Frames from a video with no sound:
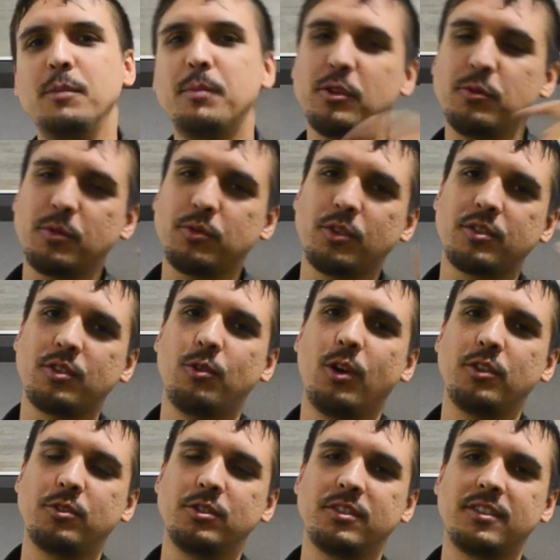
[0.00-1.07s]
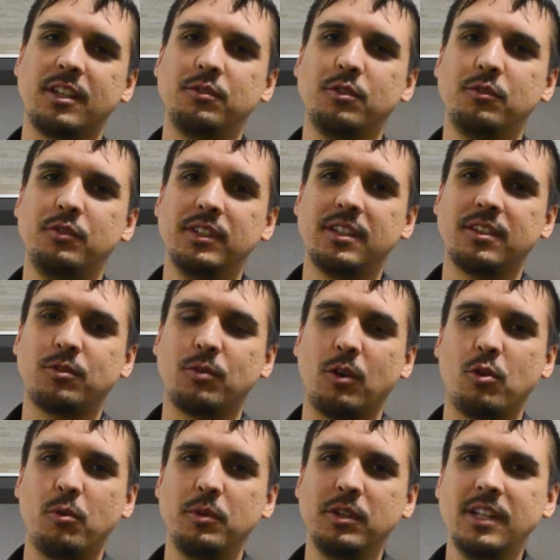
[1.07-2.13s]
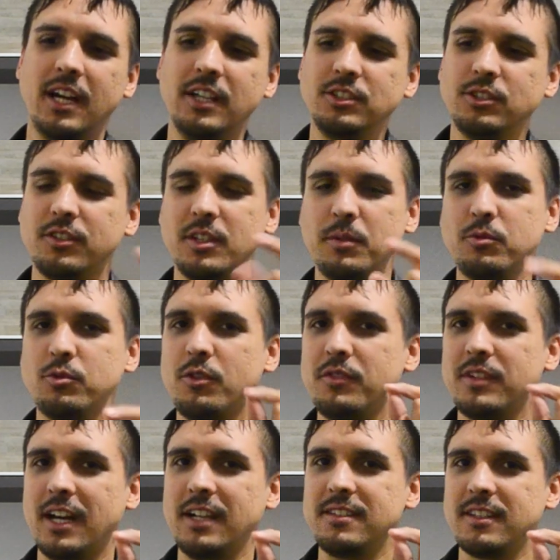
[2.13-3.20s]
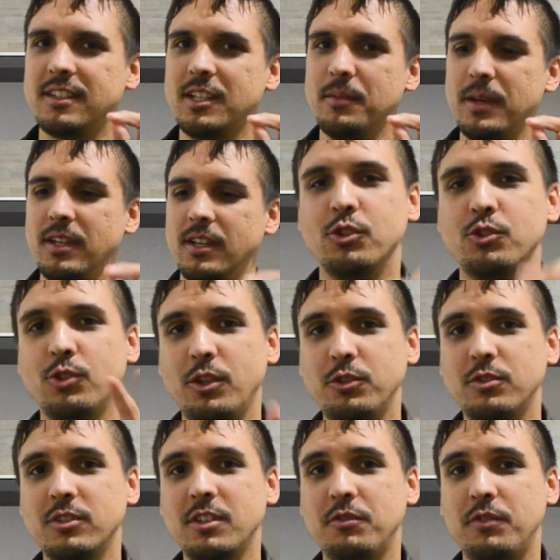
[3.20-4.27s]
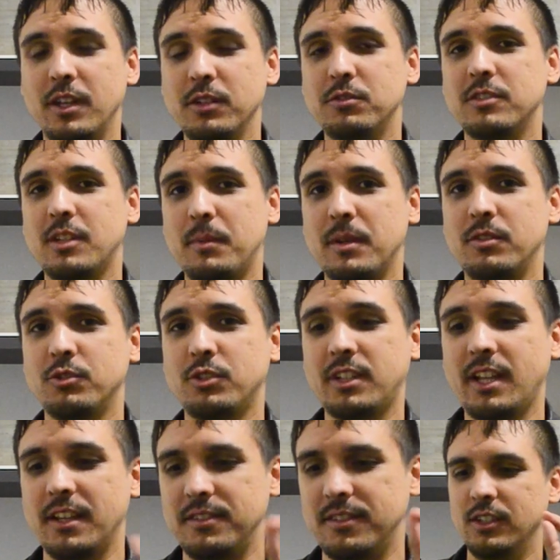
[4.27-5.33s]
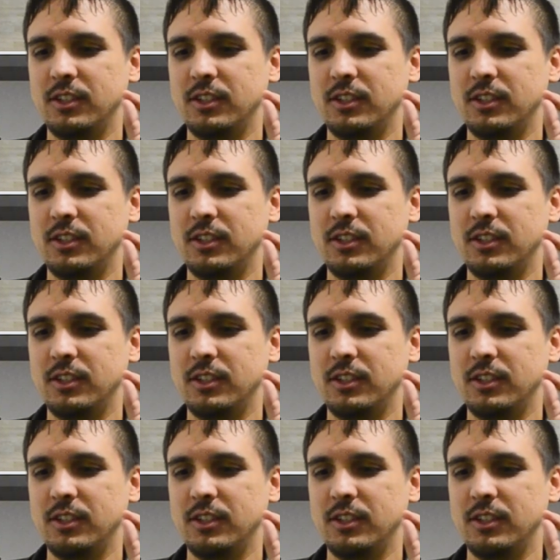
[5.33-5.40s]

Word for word: E para as pessoas que gostam de estar envolvidas com a comunidade, nós temos novidades aqui também, os nossos eventos da Brasil JS.